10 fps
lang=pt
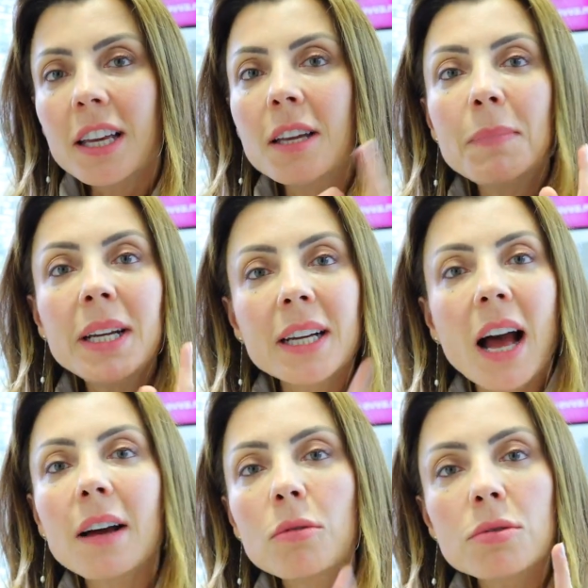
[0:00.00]
e
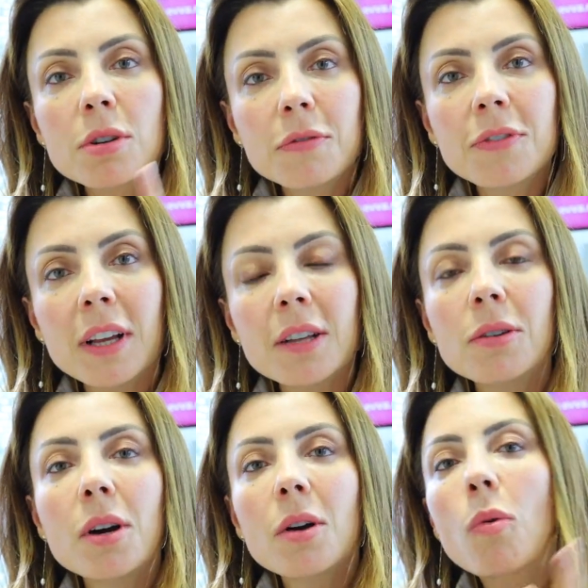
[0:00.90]
brincar com seu filho
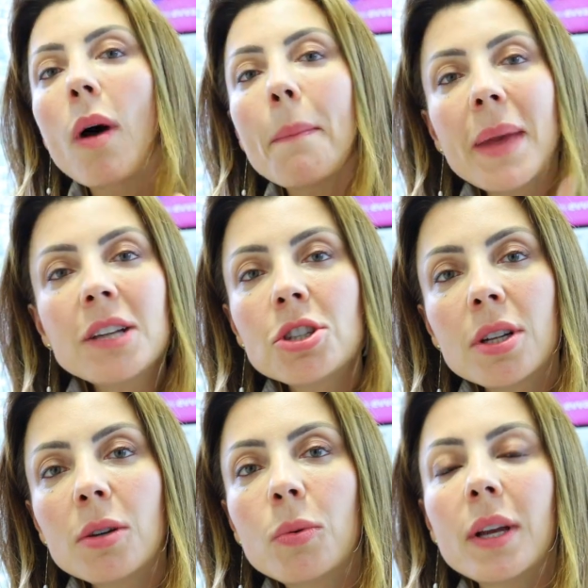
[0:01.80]
com a mente
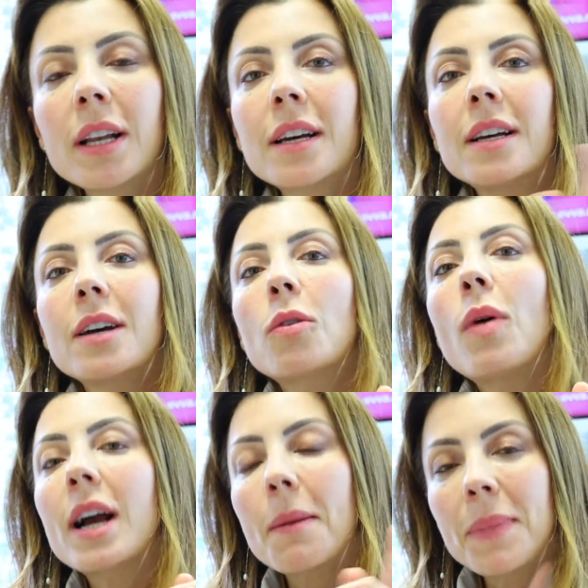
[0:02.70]
tranquila, com
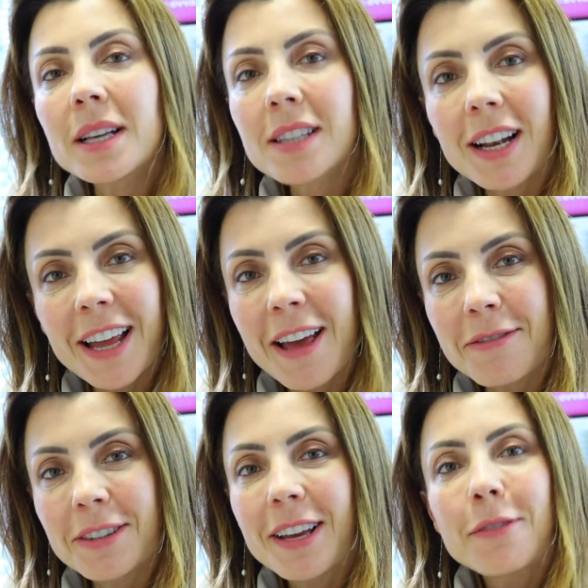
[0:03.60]
a cabeça
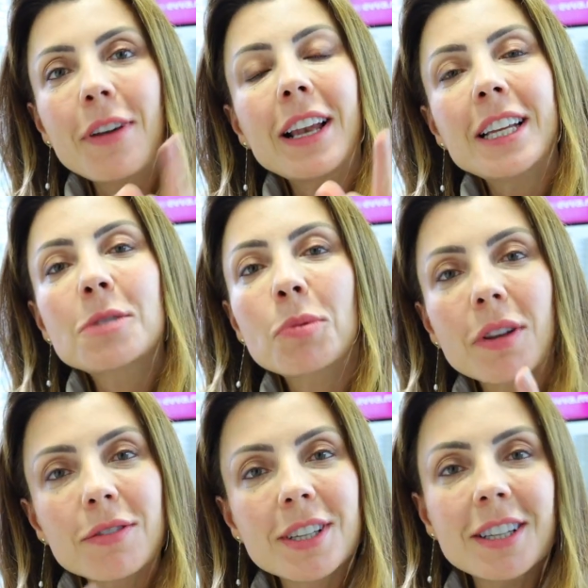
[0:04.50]
leve, feliz
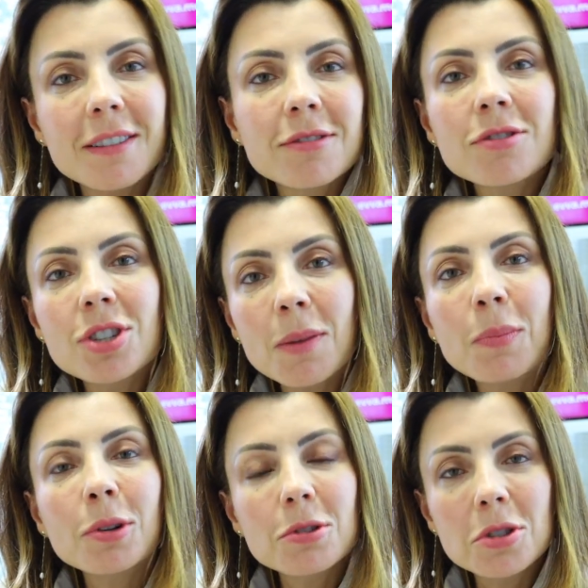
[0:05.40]
porque você teve um dia
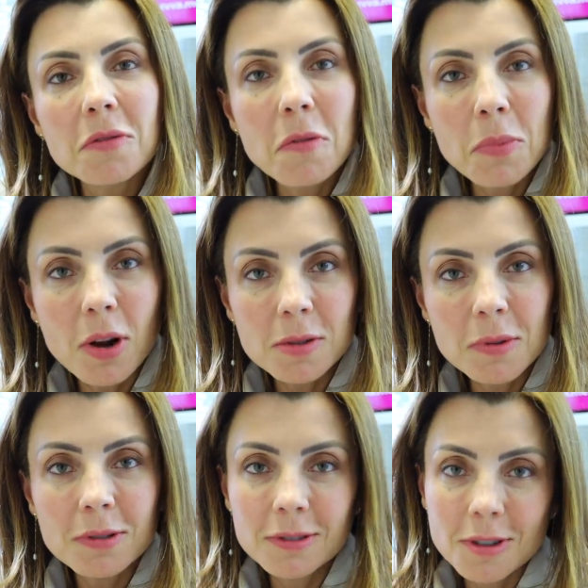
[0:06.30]
produtivo e
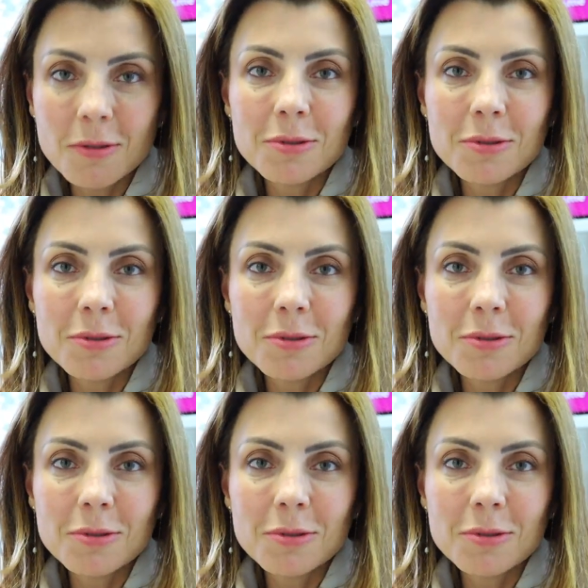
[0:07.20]
próspero no seu